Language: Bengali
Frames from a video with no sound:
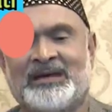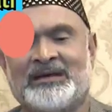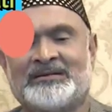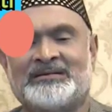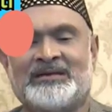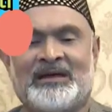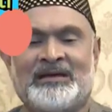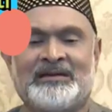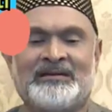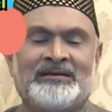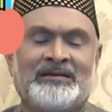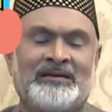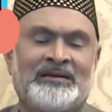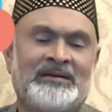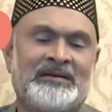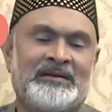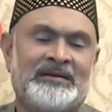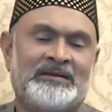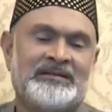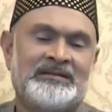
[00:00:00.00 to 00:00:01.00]
দেখা যায়
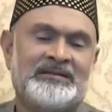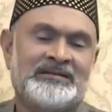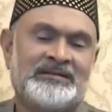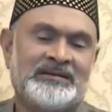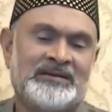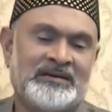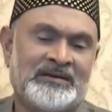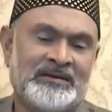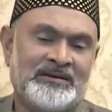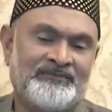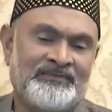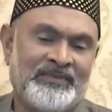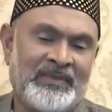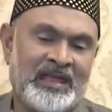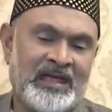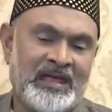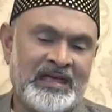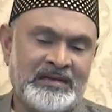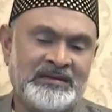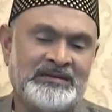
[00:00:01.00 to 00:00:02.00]
যে
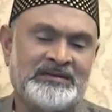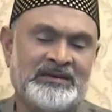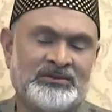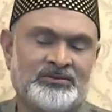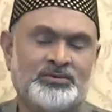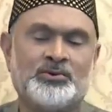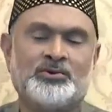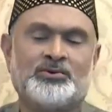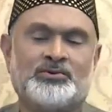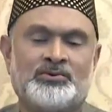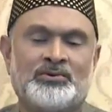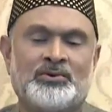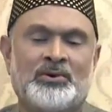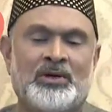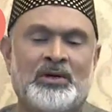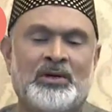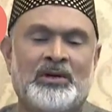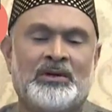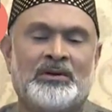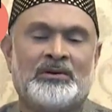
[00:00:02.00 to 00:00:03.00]
এই ঋতুর
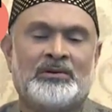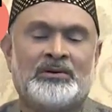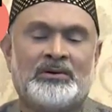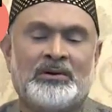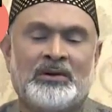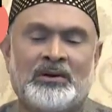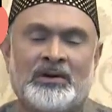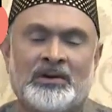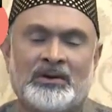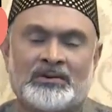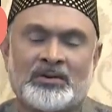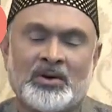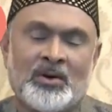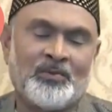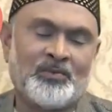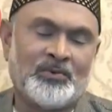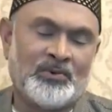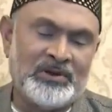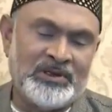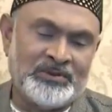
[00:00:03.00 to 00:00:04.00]

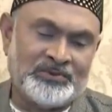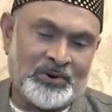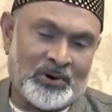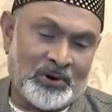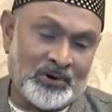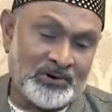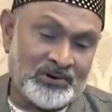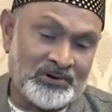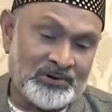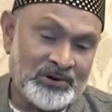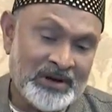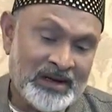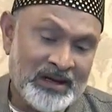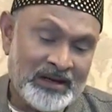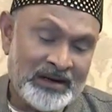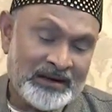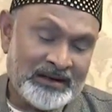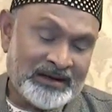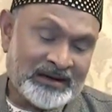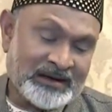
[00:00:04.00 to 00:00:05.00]
সবগুলি
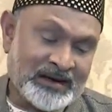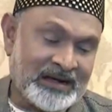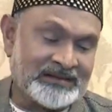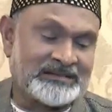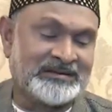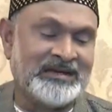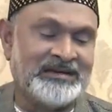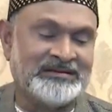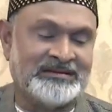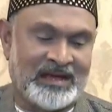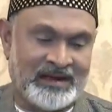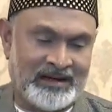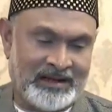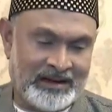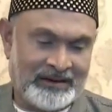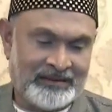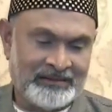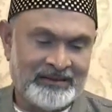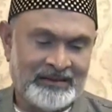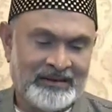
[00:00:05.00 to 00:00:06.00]
ফলের কাছেই যায়
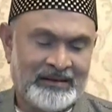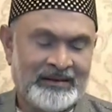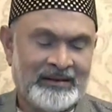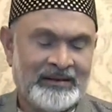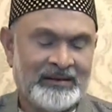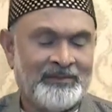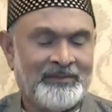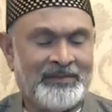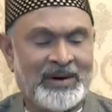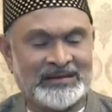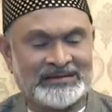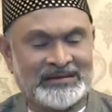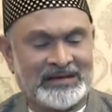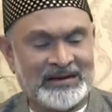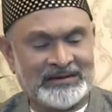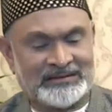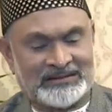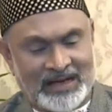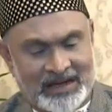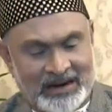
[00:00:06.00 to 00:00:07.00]
না
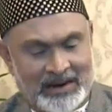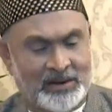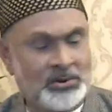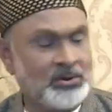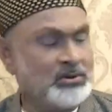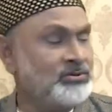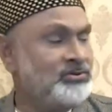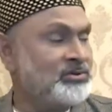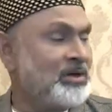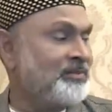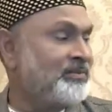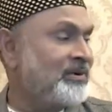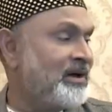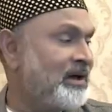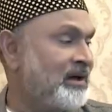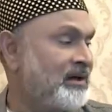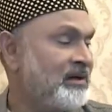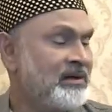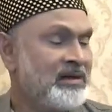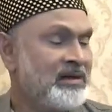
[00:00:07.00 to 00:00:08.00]
বাজারে ছাড়াও কিন্তু আমরা